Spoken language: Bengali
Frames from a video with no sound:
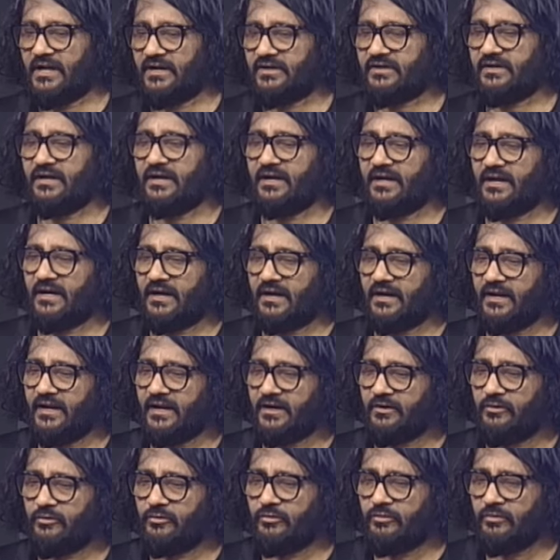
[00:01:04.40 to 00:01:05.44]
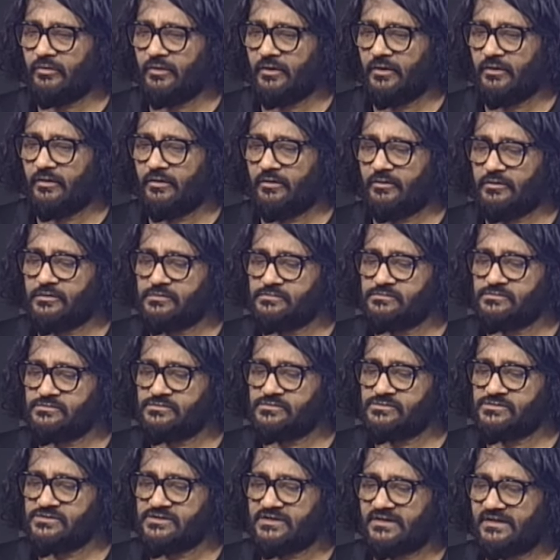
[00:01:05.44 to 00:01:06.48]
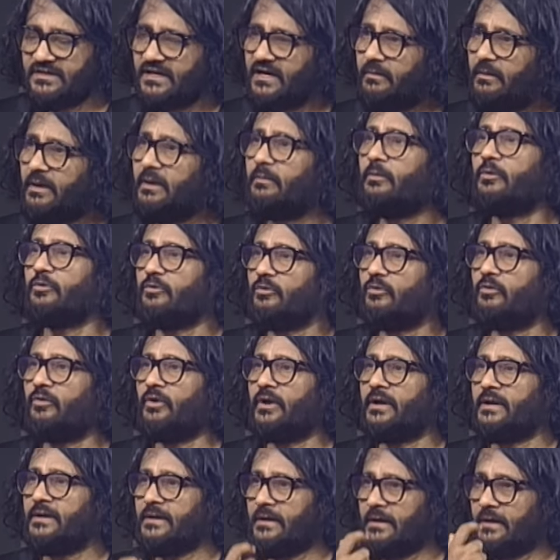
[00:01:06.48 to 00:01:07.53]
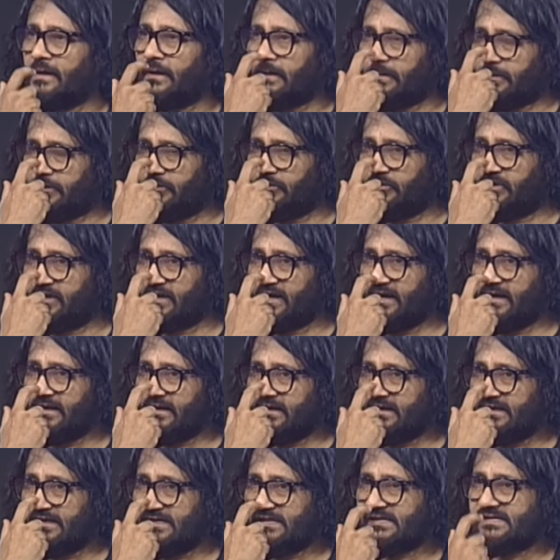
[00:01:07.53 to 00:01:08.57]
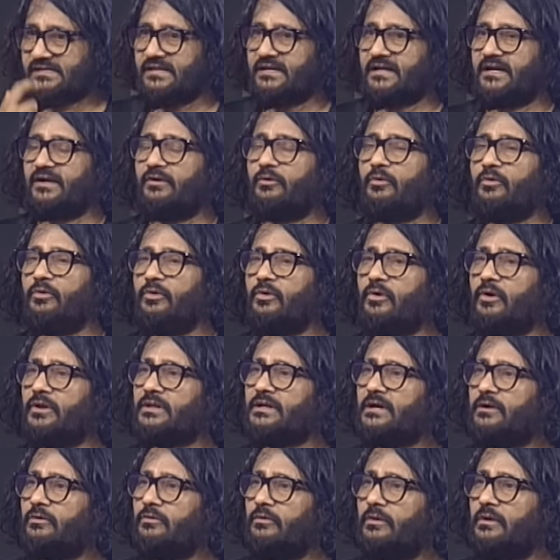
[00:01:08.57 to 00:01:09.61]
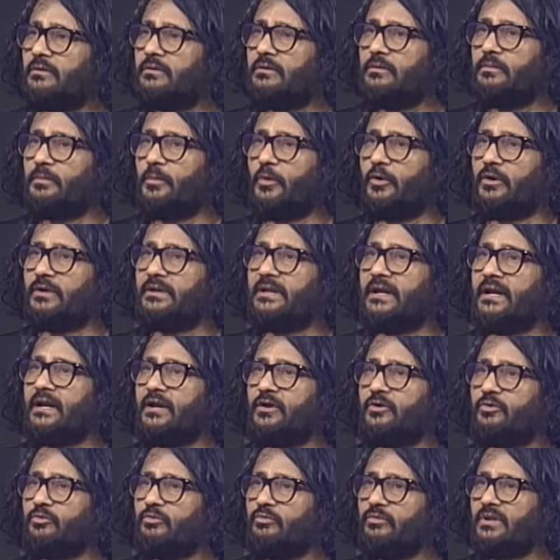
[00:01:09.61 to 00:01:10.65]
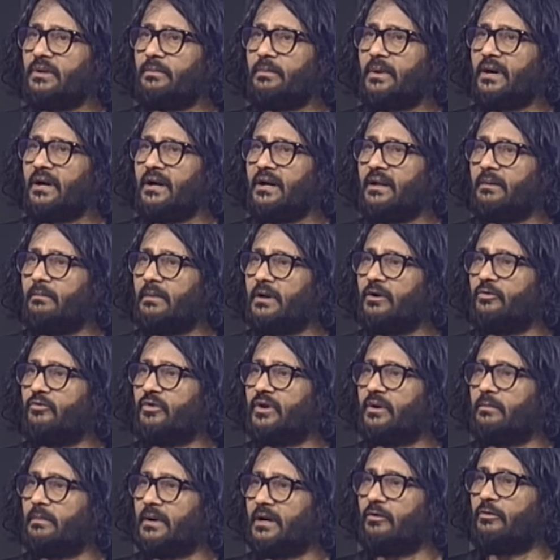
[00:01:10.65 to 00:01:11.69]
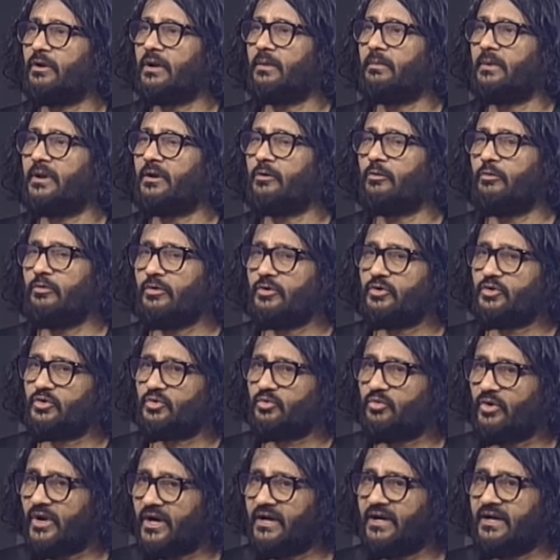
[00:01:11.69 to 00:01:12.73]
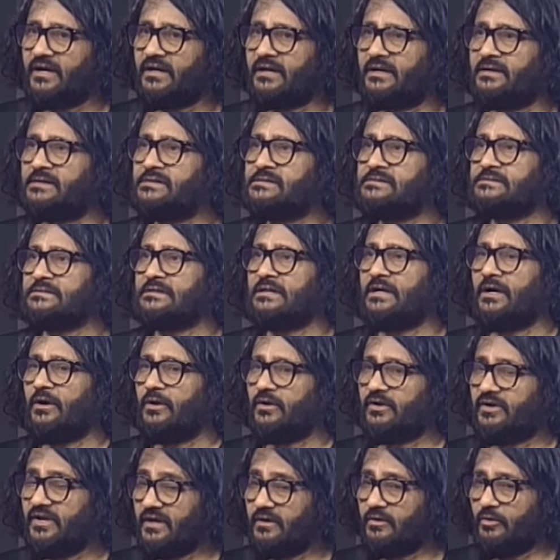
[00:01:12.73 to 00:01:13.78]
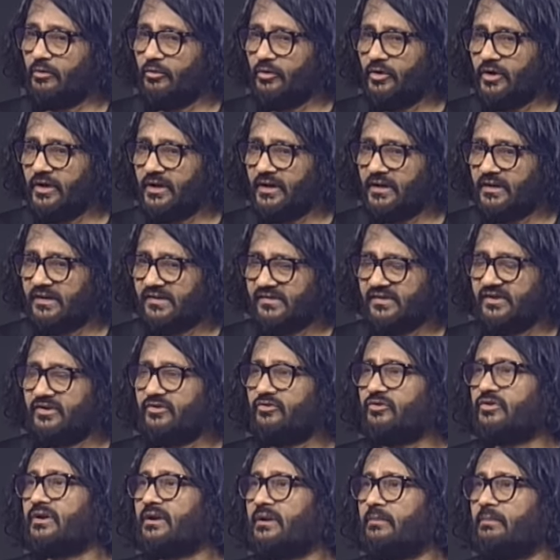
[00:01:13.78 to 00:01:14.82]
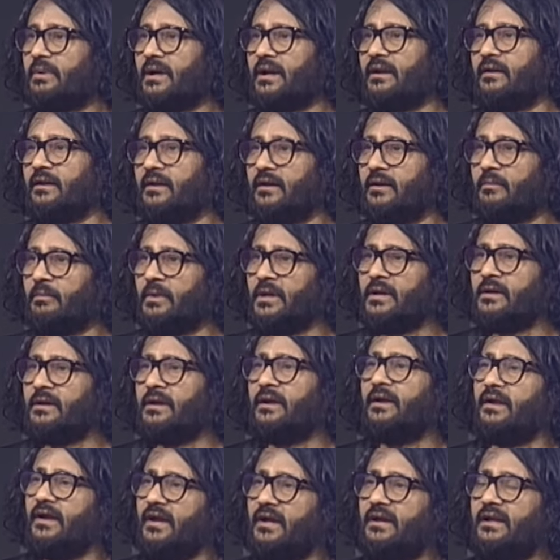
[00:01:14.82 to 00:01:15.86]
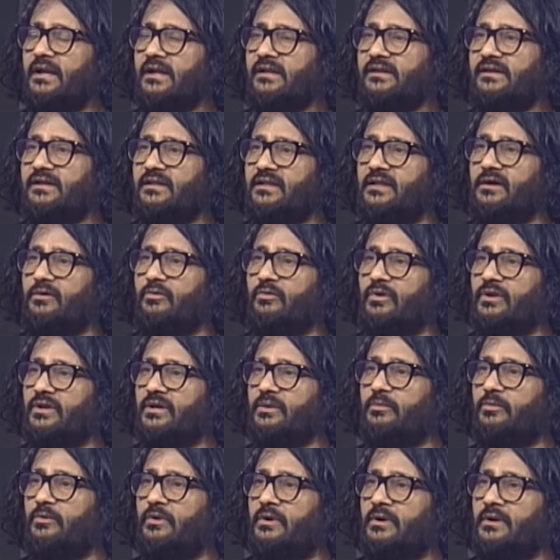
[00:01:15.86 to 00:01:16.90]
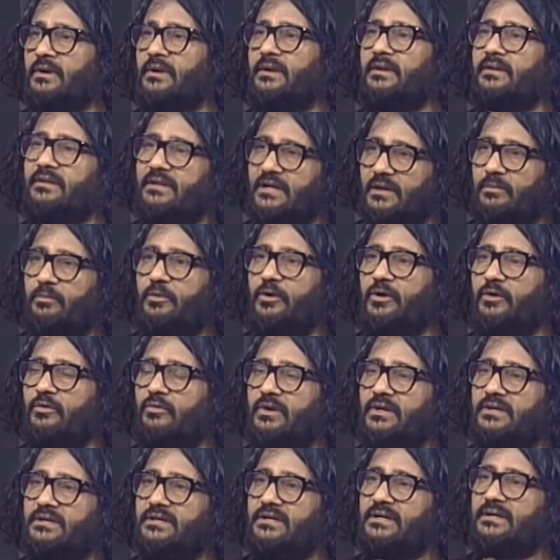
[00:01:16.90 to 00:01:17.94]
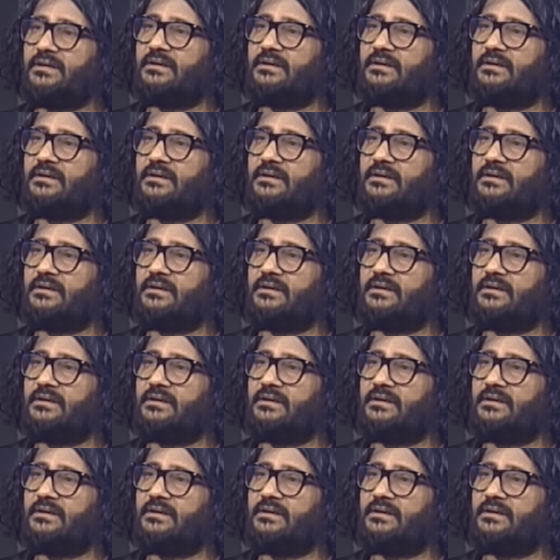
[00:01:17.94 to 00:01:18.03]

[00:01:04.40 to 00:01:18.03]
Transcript: আসেনি আর একটু সিনেমার মতো করে তো সেই জিনিসটা কি কোন কথাগুলো পর্দায় শুনতে পারলে মানুষের ভালো লাগবে কোন সুরের ইটা ঠিক ওই সিচুয়েশানে ভালো লাগবে এটাই চিন্তা করেছি তারপরে করেছি